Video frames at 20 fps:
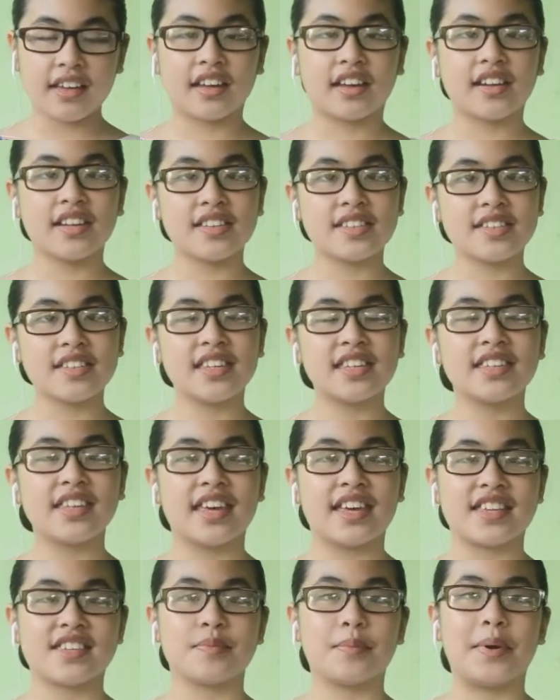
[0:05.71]
Christine
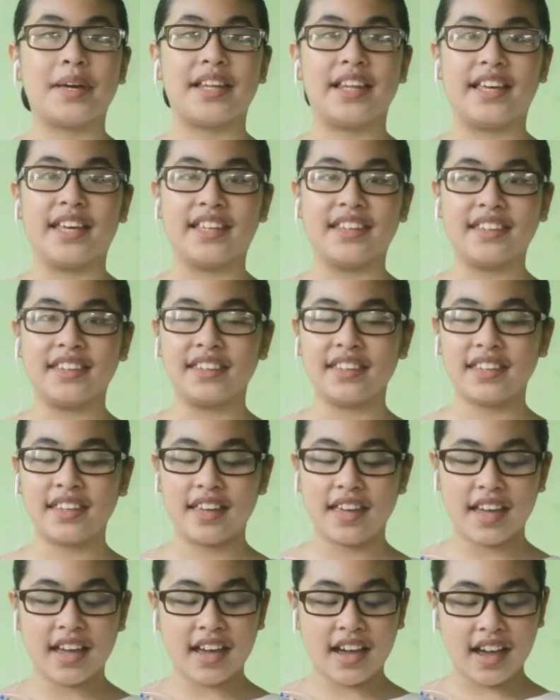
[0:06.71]
S. Belen
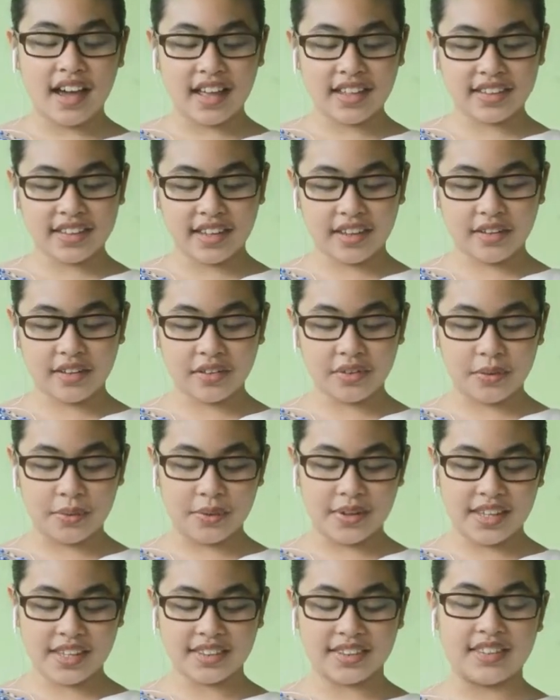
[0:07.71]
at
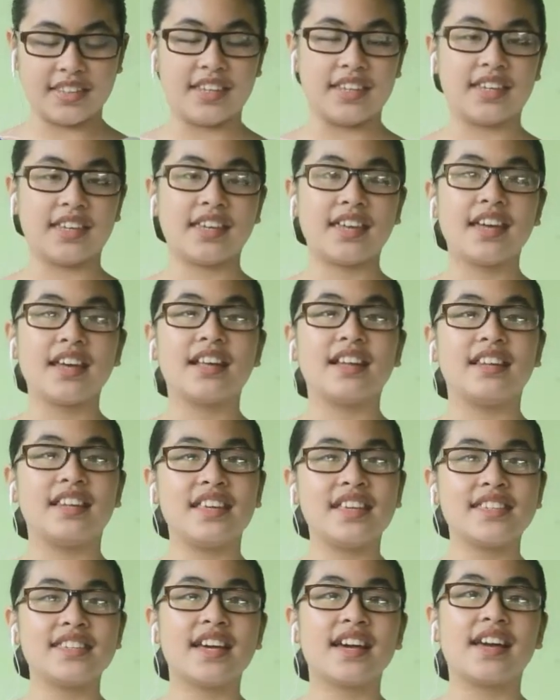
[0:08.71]
iginuhit ni
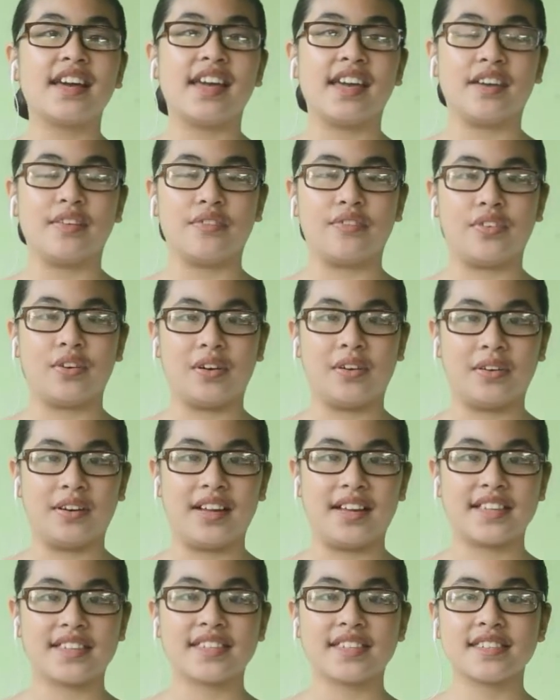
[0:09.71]
Liza A.
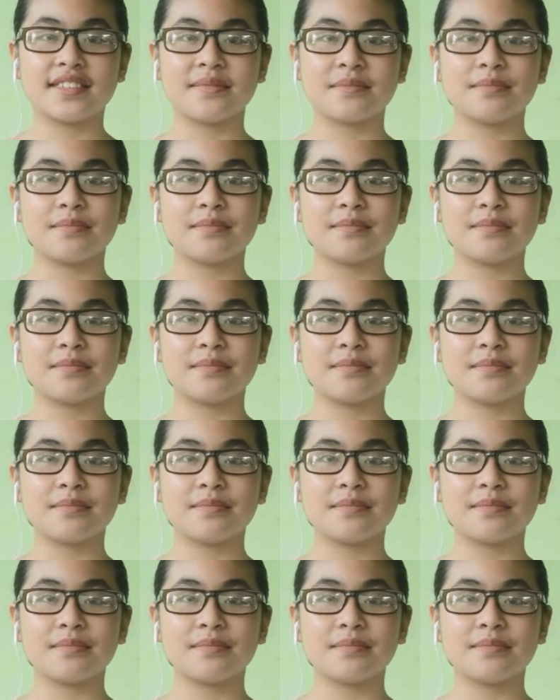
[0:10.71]
Flores.